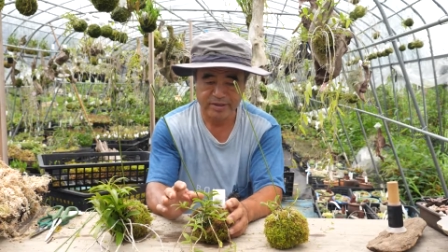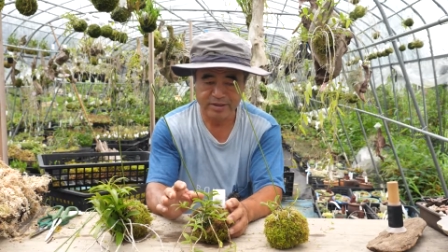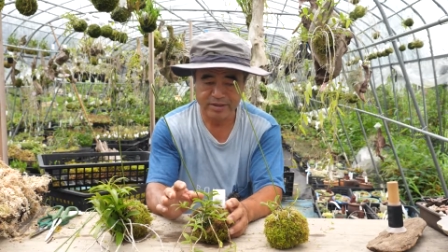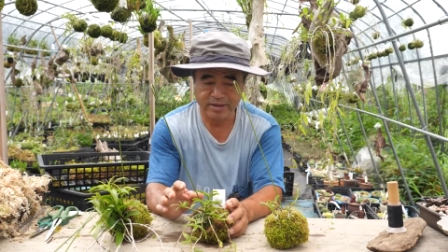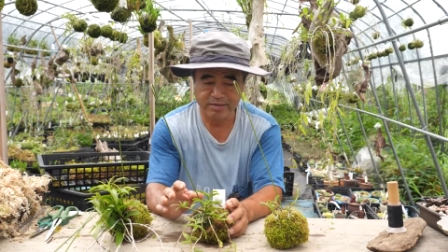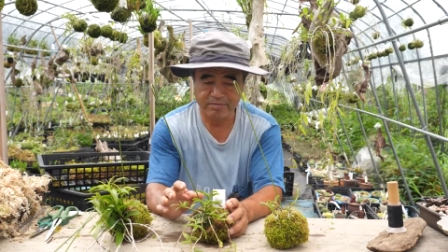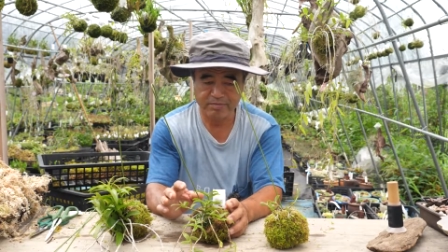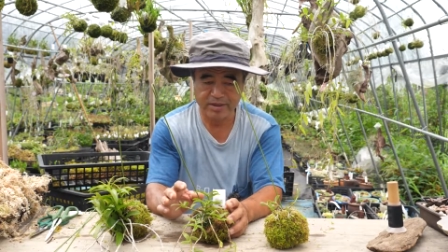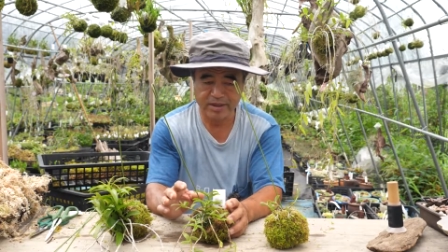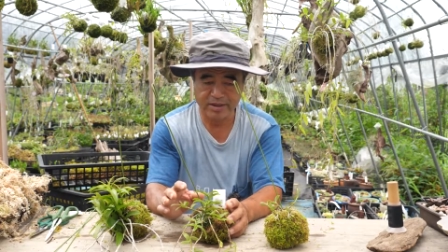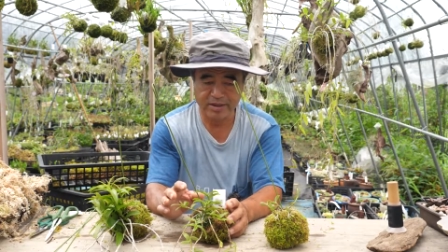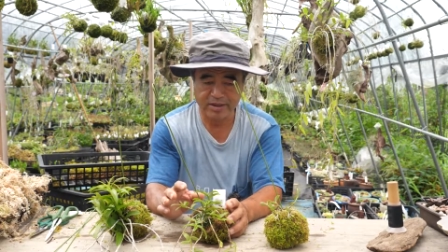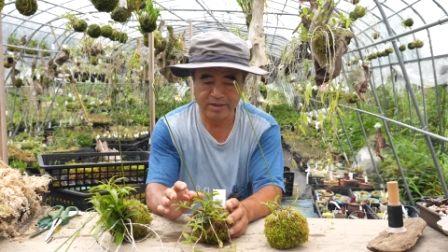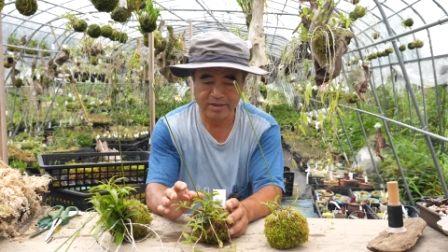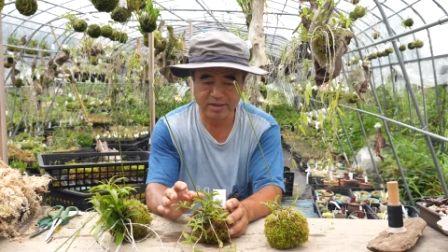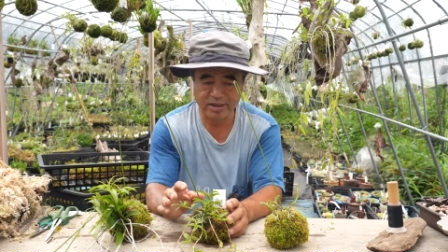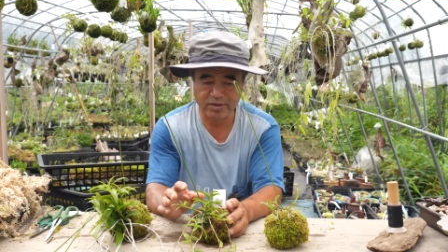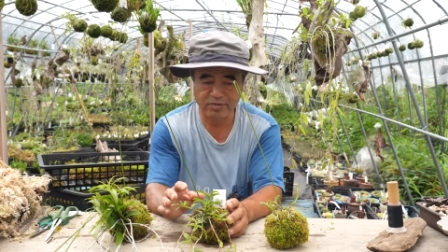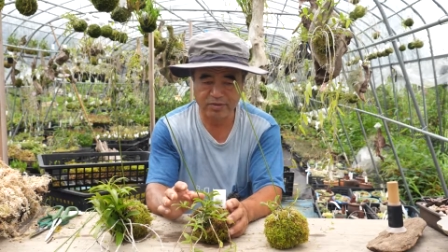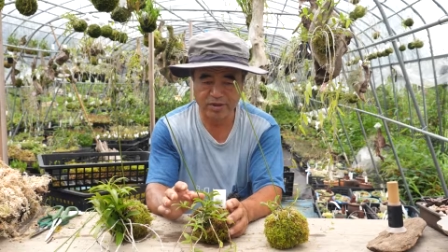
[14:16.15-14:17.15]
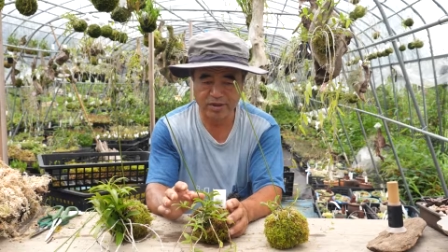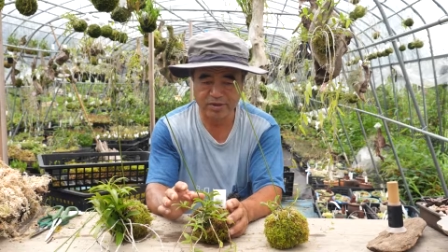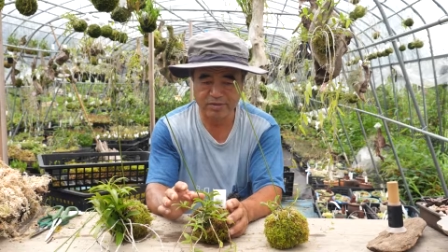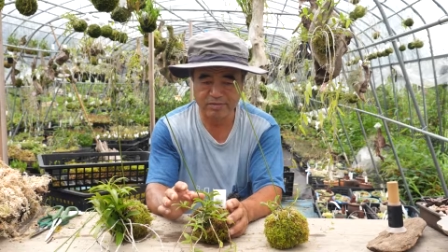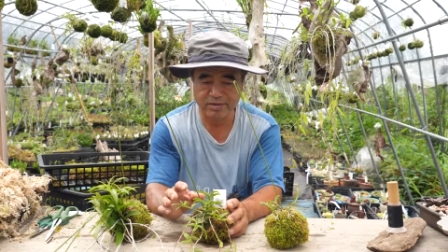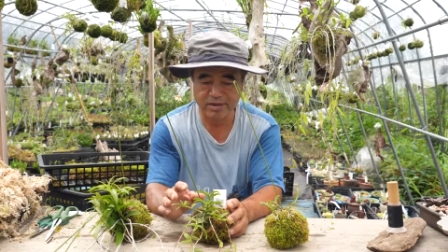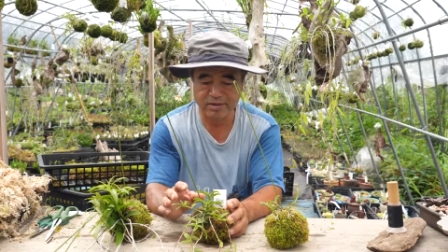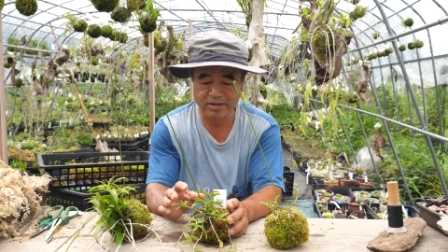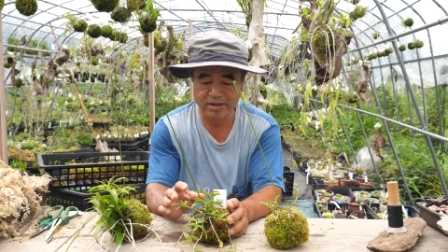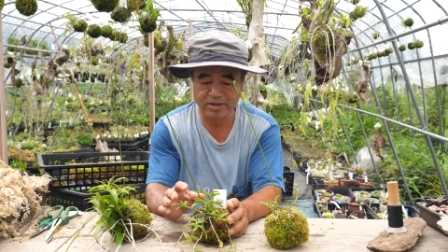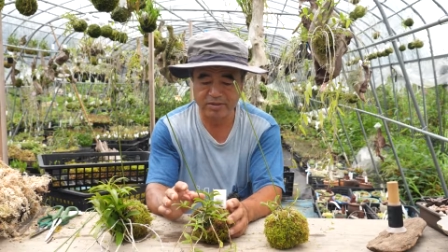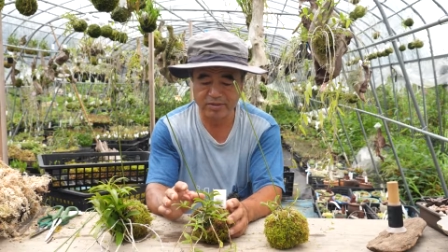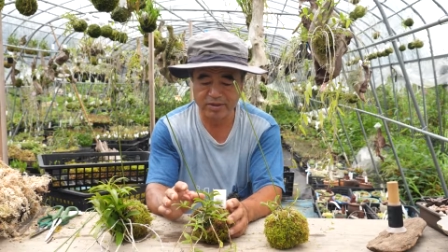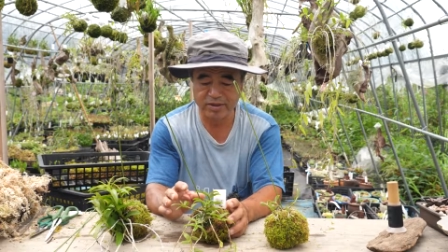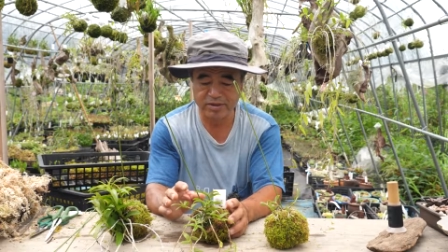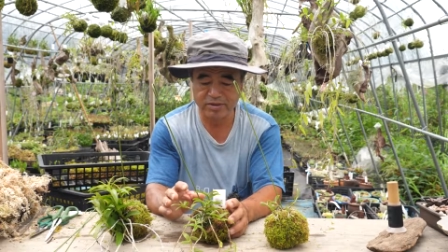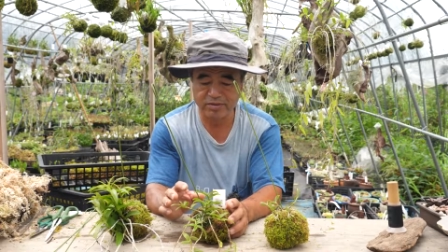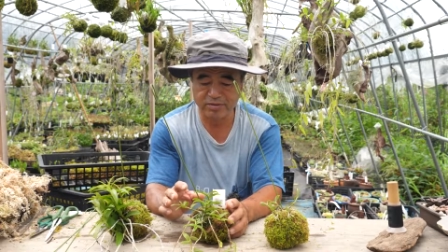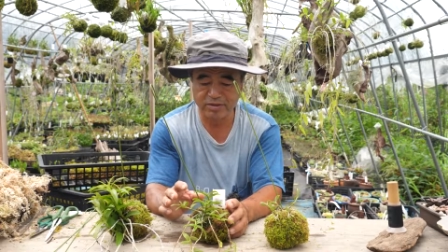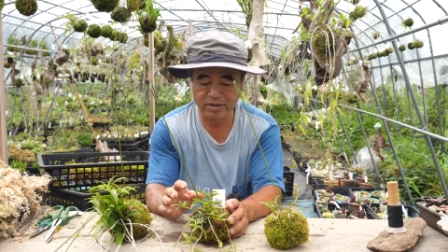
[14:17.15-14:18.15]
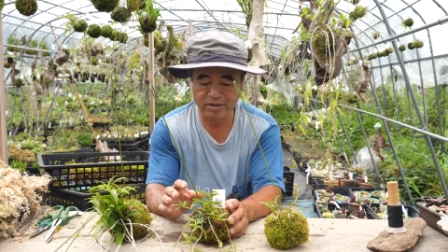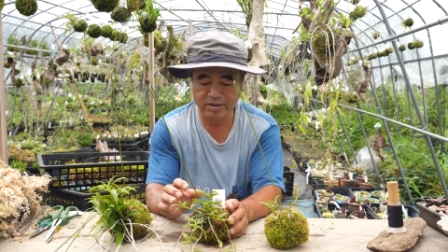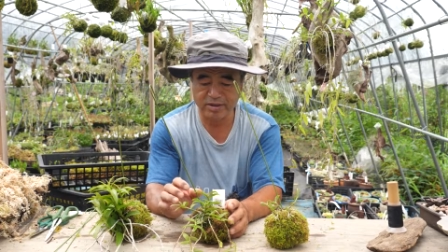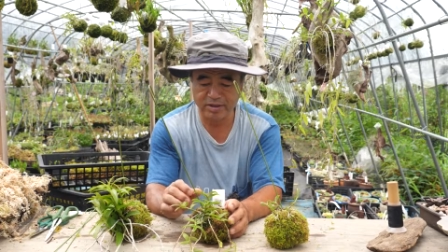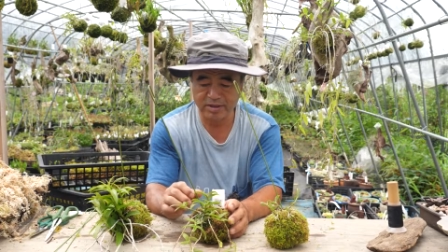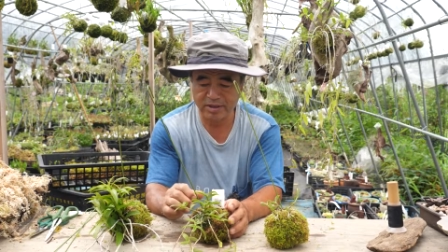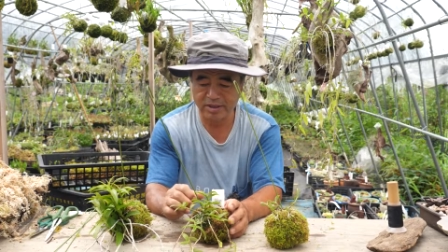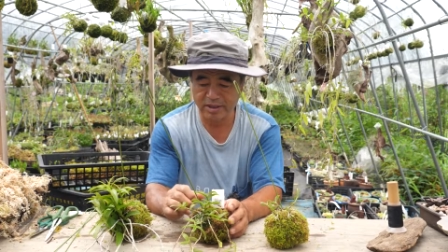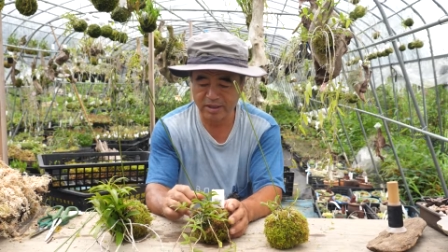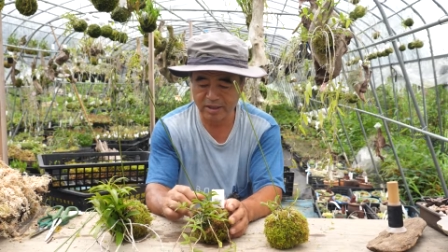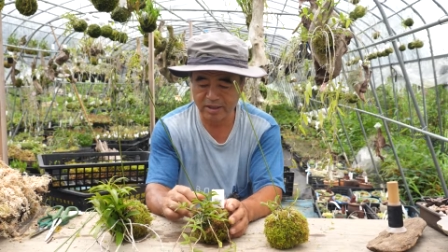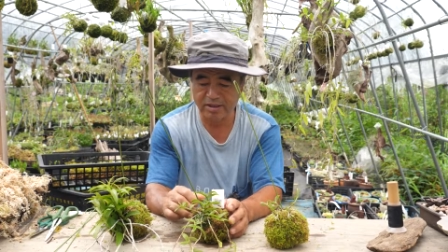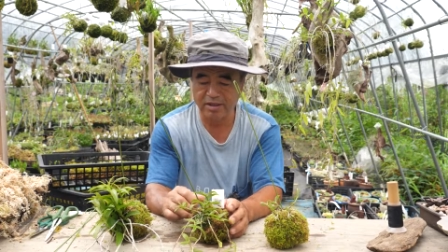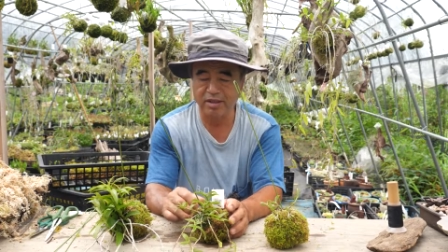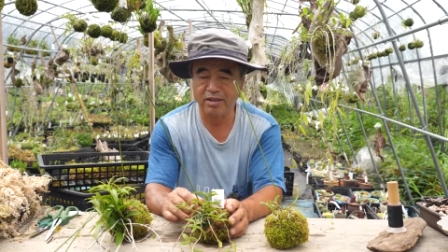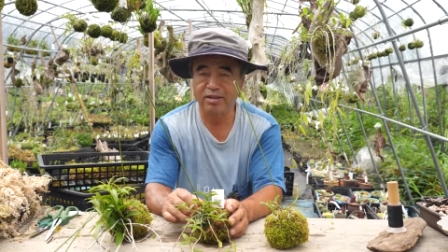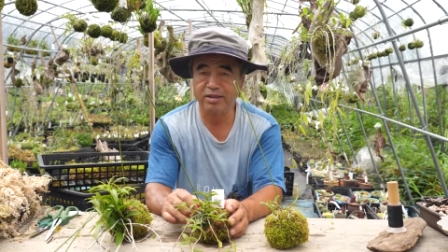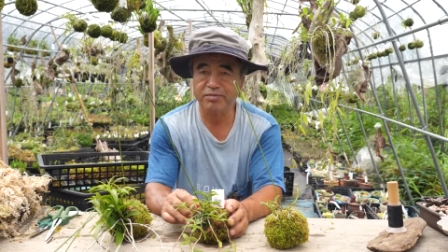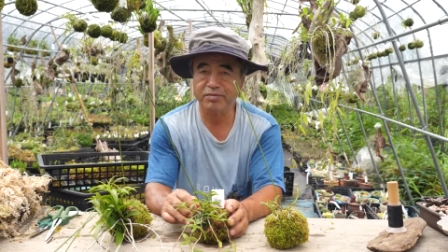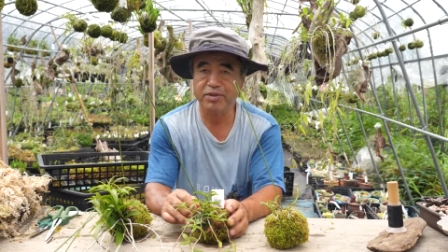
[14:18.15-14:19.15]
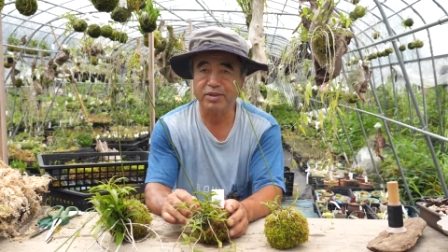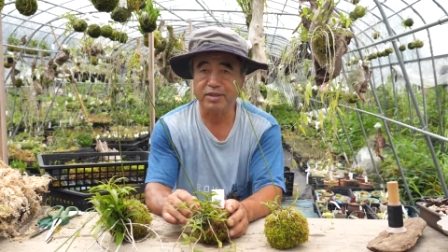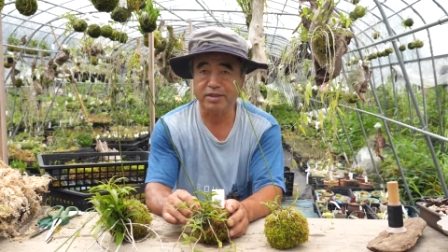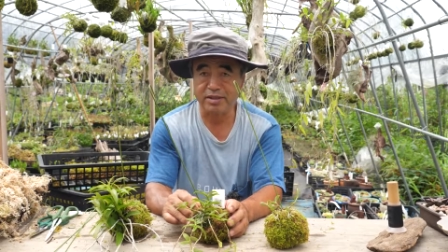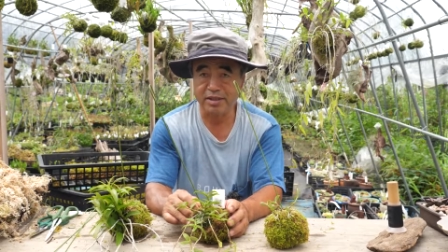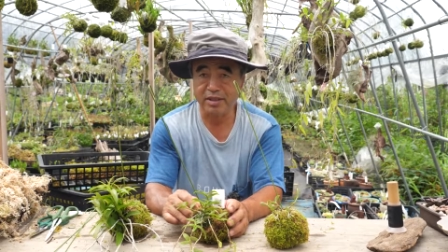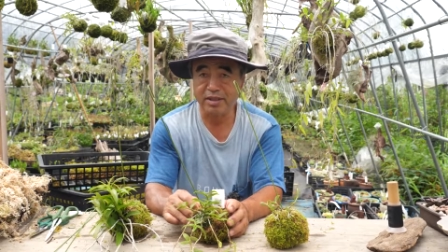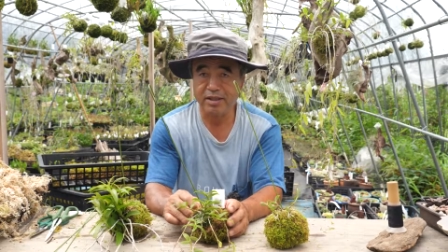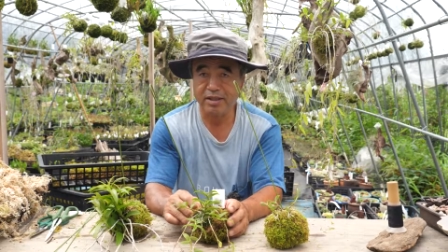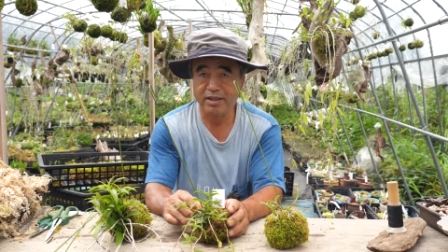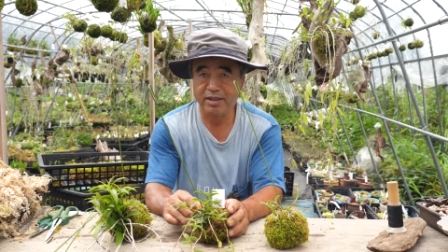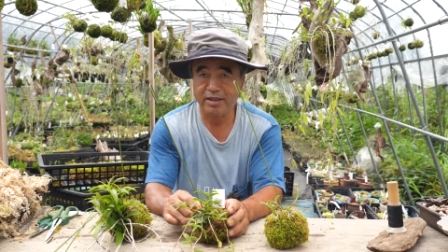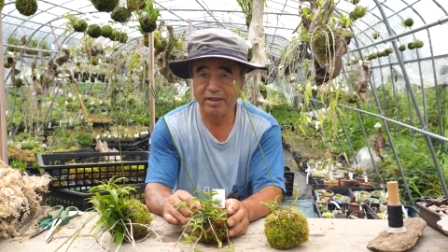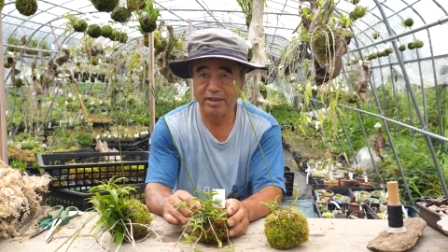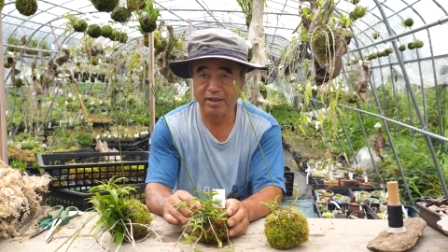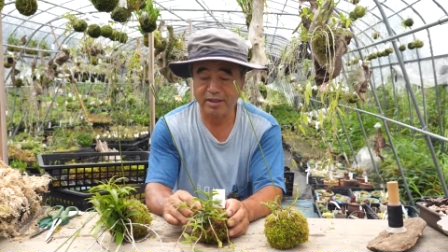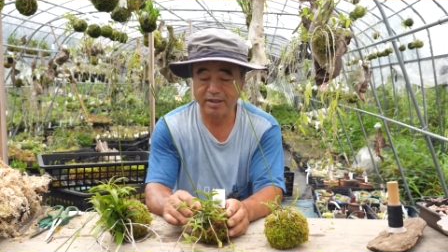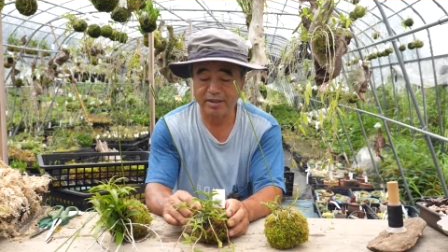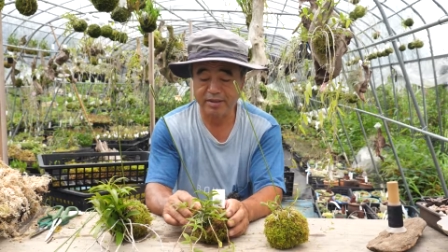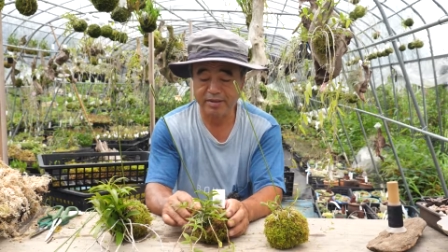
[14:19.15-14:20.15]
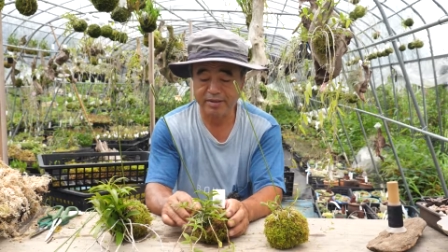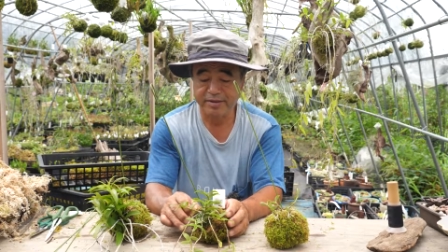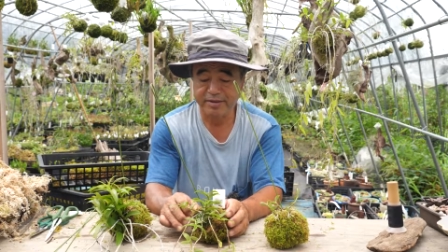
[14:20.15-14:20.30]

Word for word: う1000倍か1500倍ぐらいのやつをやってやってもいいですね、はい、